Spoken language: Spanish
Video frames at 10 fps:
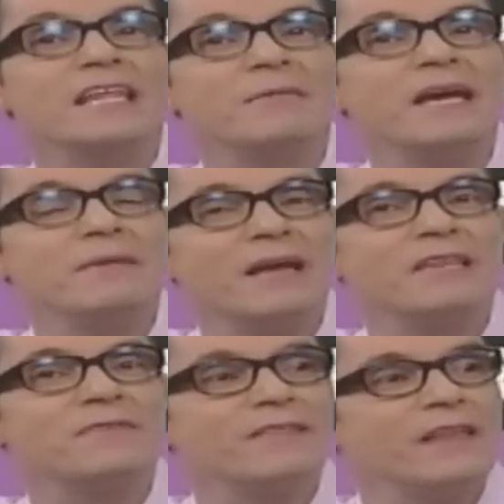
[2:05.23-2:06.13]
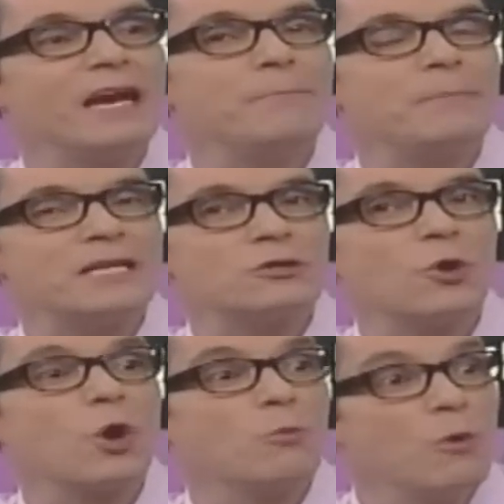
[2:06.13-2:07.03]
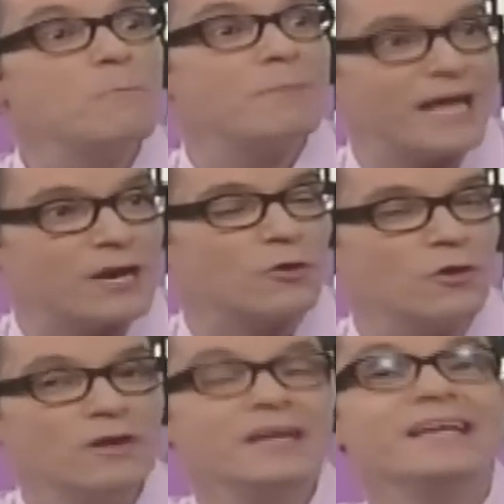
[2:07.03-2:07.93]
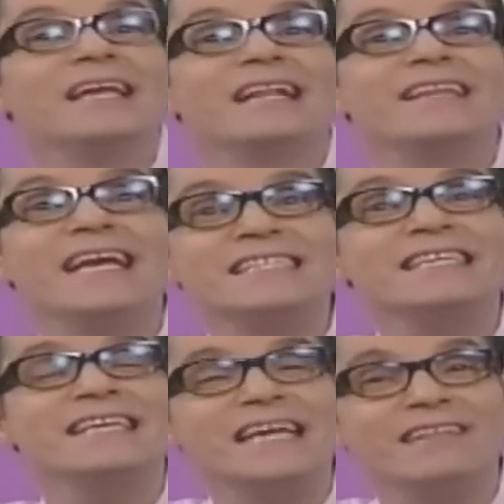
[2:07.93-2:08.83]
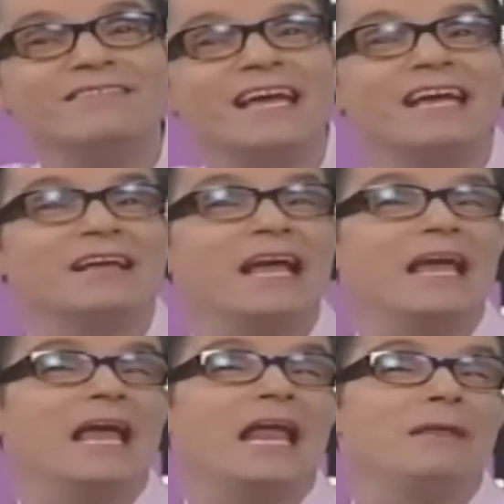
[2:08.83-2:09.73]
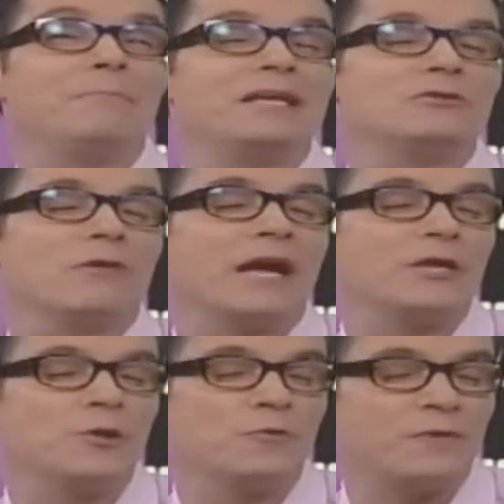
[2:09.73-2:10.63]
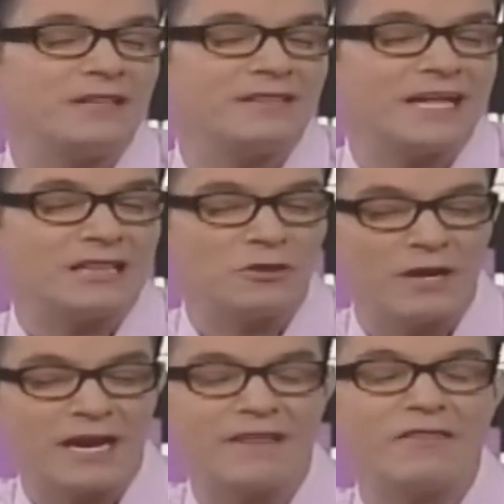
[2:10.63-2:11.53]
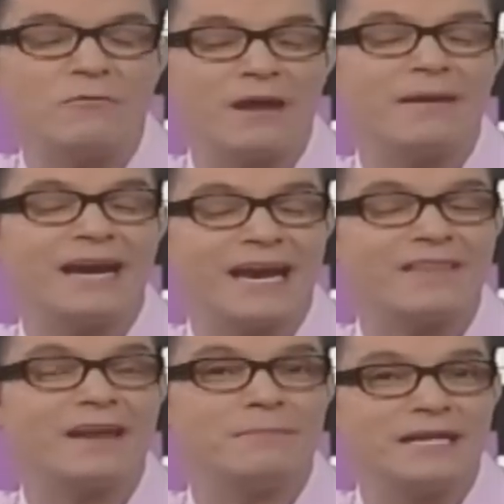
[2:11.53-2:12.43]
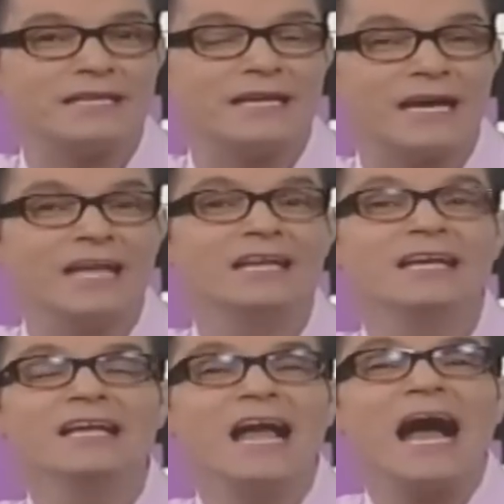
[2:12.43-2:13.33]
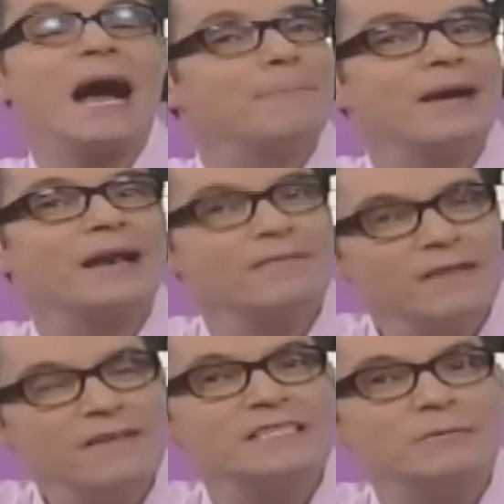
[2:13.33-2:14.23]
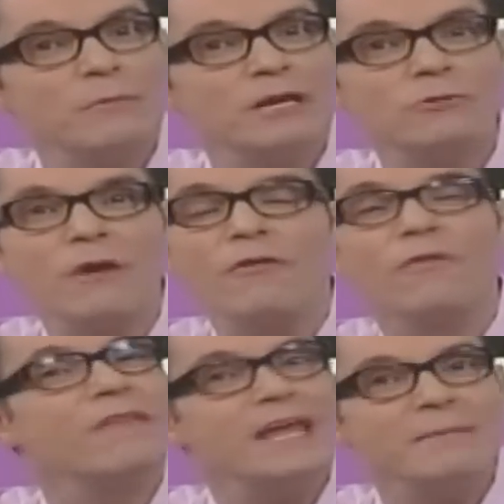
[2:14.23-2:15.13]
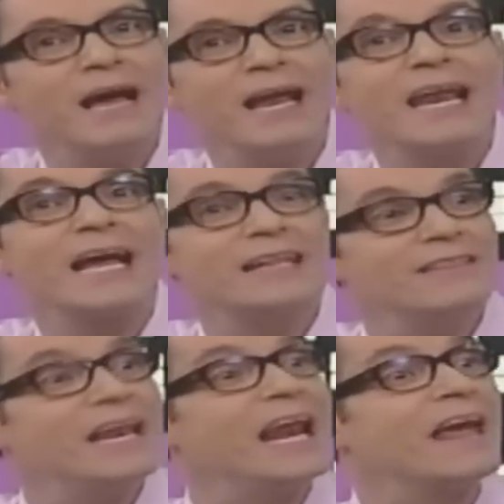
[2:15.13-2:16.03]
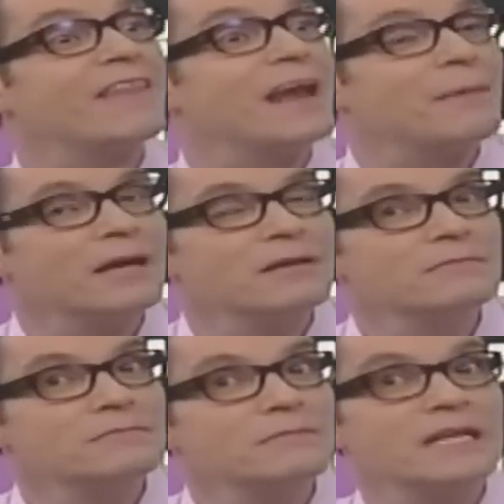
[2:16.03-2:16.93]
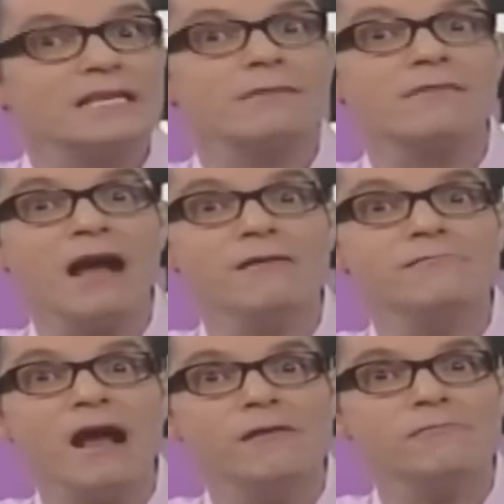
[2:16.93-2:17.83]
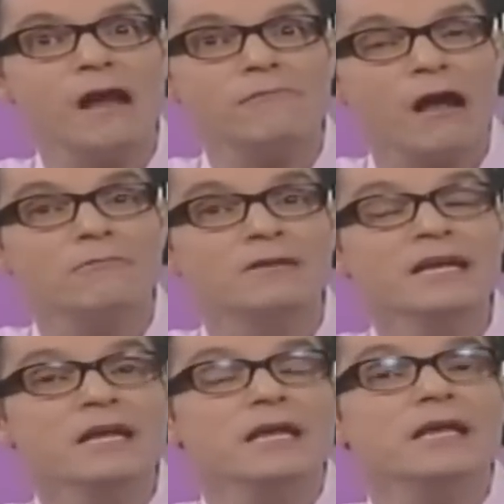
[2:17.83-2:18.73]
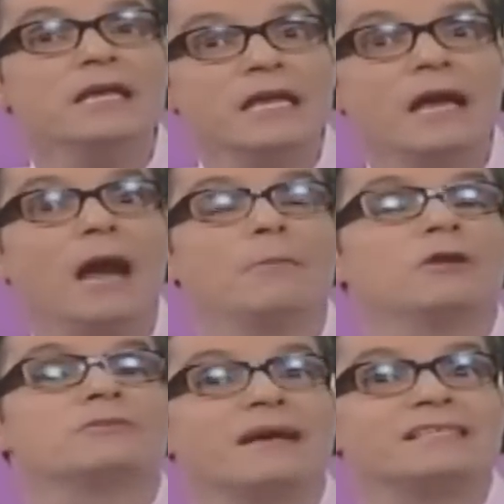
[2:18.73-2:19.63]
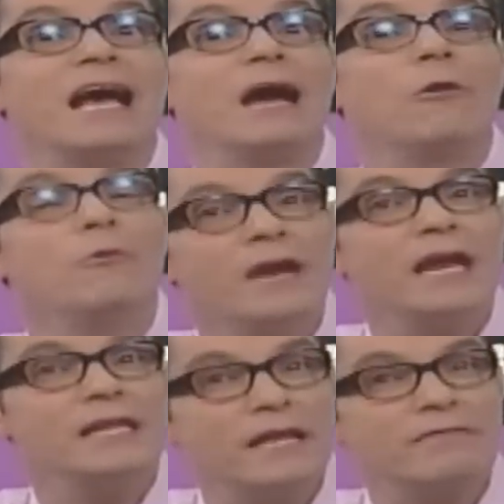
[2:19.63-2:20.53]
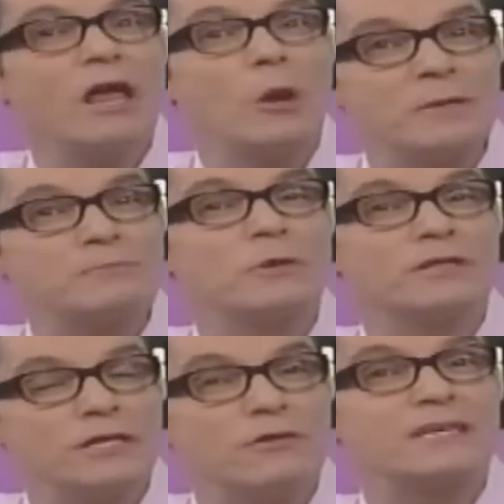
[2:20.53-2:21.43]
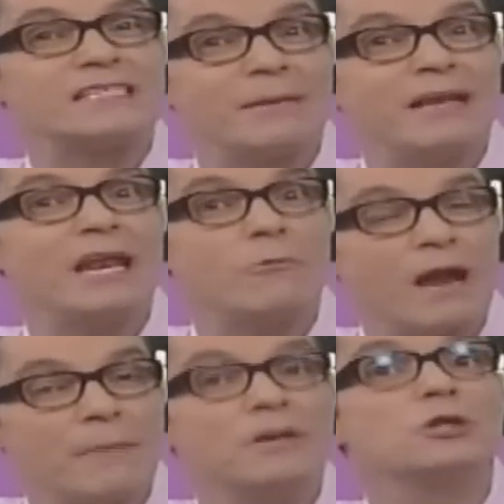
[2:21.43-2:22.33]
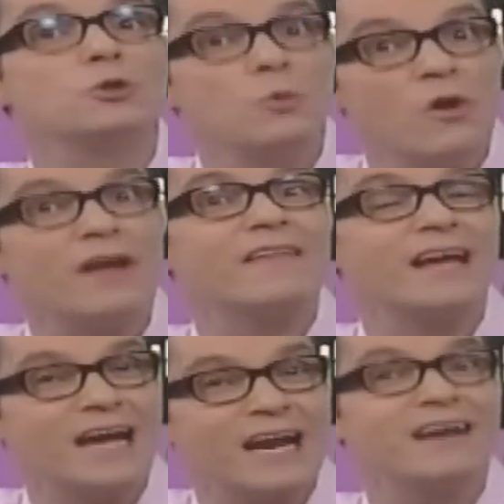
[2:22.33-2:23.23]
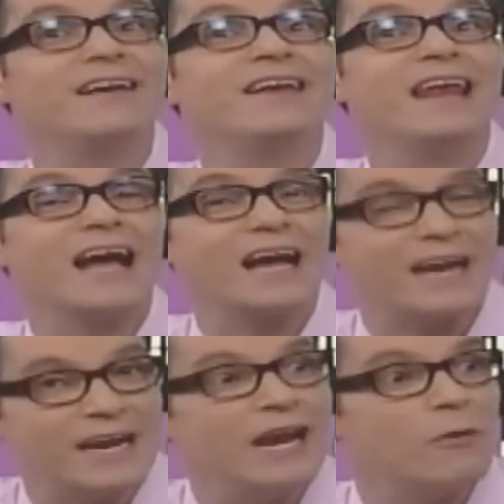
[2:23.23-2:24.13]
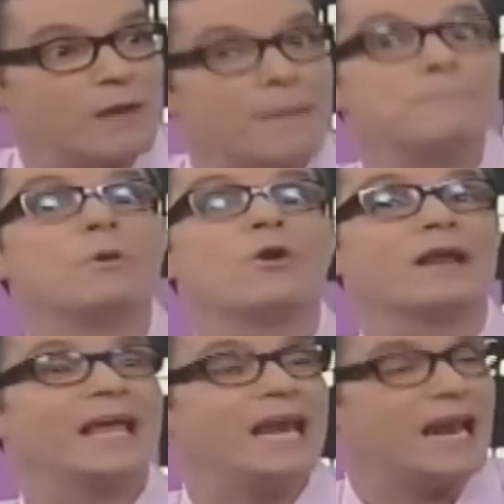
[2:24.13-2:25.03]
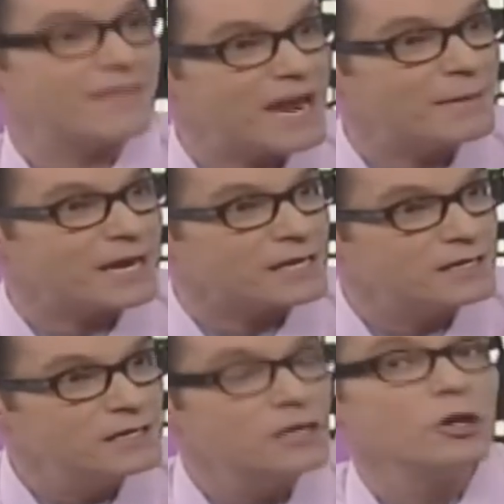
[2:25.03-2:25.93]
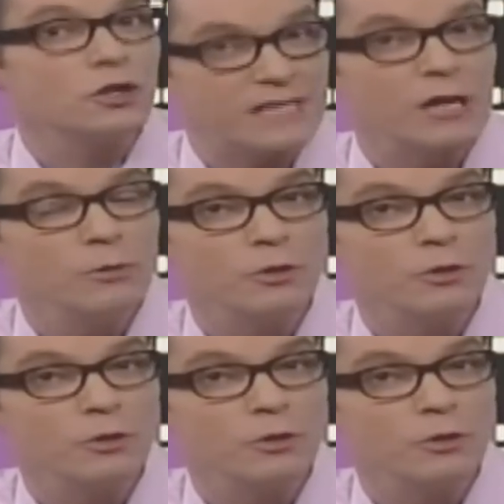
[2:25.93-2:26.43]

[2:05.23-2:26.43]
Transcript: iba a defender el peso como un perro y al día siguiente el peso cayó frente al dólar de una manera dramática. A partir de ese momento a donde iba, la gente le ladraba. Le decían, wow, wow, wow, wow. Y, bueno, es más, una nieta de López Portillo que estaba en la UNAM tuvo que dejar la carrera en la UNAM porque le labraban Bueno, y se fue a